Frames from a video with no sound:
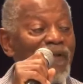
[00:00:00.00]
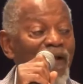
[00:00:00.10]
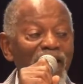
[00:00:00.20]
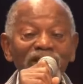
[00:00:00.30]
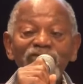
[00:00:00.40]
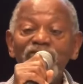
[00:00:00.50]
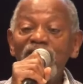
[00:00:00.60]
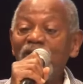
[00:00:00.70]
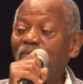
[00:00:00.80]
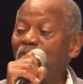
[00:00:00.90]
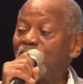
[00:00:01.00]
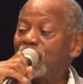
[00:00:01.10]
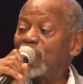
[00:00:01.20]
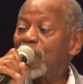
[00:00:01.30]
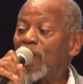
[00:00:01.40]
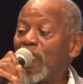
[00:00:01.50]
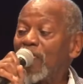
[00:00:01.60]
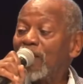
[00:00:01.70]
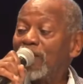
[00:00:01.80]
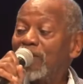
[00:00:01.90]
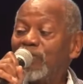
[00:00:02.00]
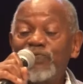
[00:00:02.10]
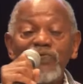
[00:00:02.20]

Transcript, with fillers: recebam o